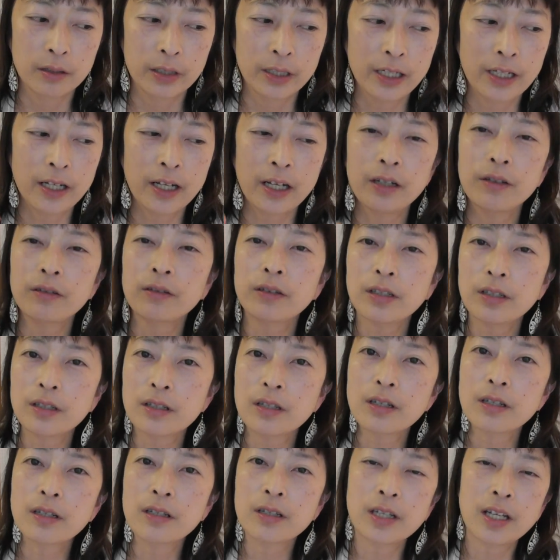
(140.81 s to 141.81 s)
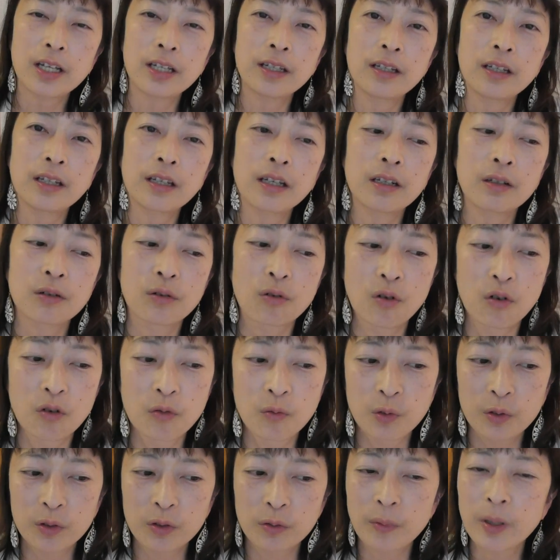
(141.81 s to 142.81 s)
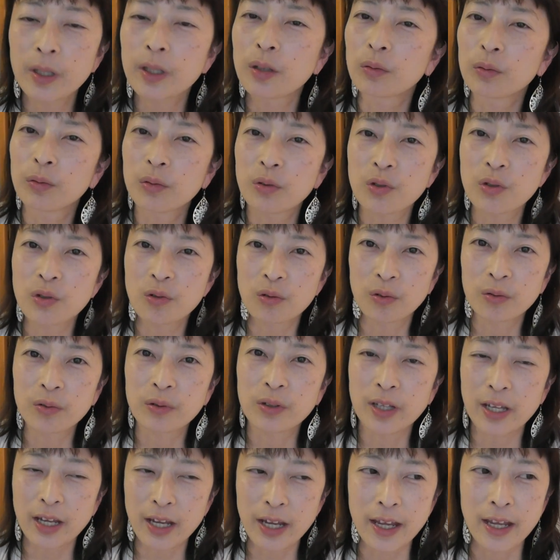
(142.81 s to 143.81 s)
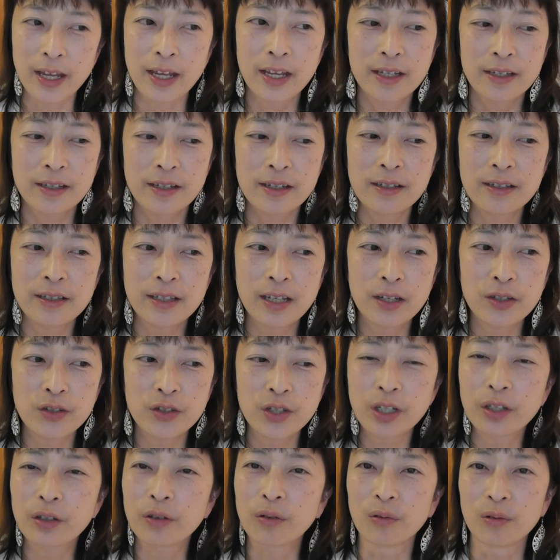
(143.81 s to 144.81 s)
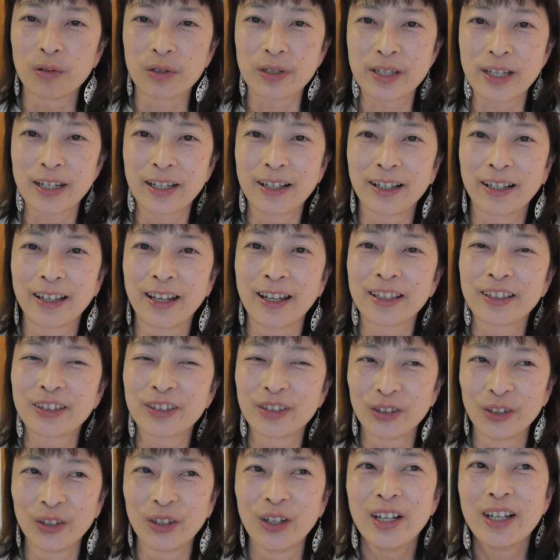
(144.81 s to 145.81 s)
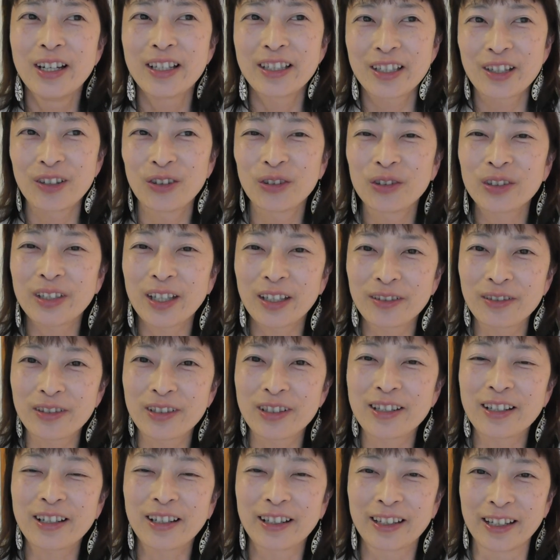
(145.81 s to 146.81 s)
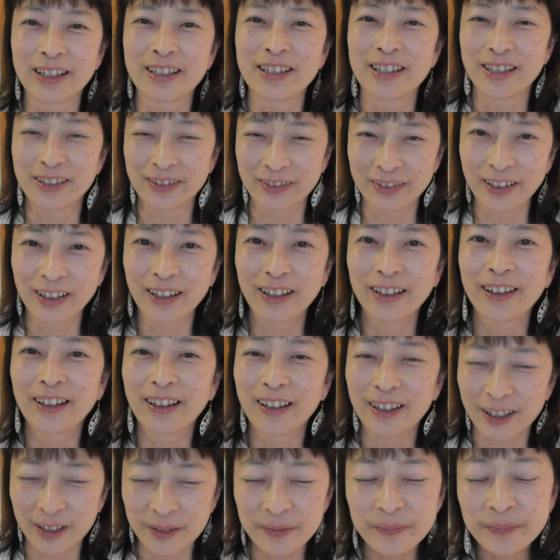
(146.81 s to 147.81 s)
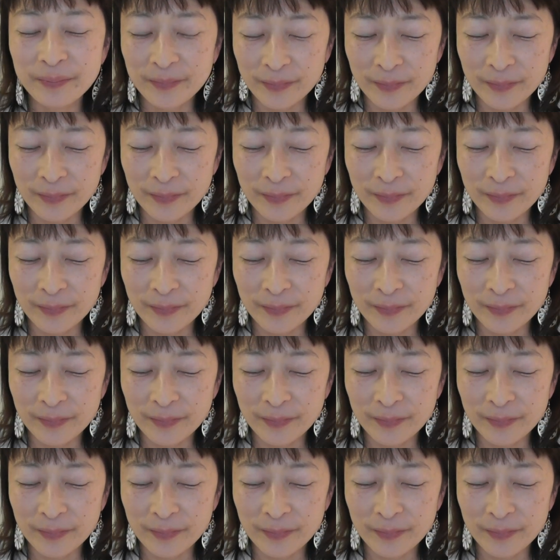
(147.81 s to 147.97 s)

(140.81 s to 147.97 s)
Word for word: 気軽に実践できる項目まで落とし込んで実践チェックをしていかないと基本たどり着かないですよなかなか。